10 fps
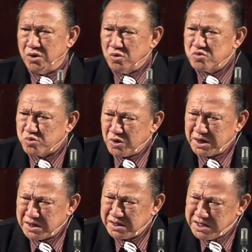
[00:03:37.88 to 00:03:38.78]
如
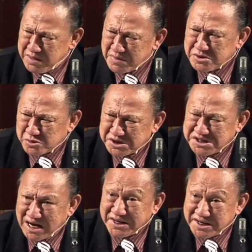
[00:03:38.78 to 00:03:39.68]
果你们所
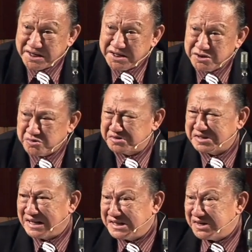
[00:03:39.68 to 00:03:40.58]
讲的合一就是
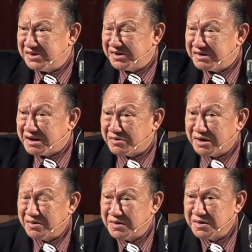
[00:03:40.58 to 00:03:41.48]
大家热热闹
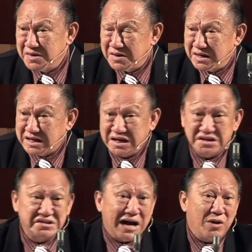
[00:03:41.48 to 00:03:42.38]
闹来开一
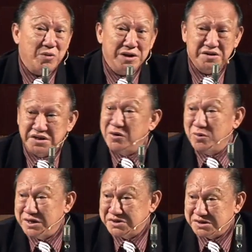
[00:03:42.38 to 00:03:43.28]
个大会、特
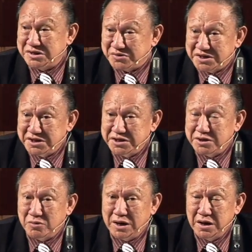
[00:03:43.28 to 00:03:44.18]
会，这个叫做合一
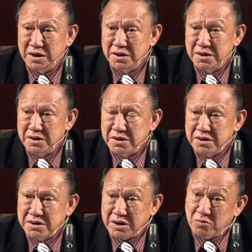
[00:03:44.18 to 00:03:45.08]
的话，
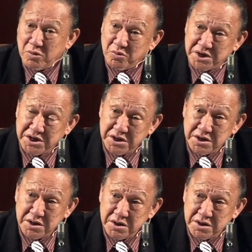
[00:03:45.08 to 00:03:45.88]
那我问你，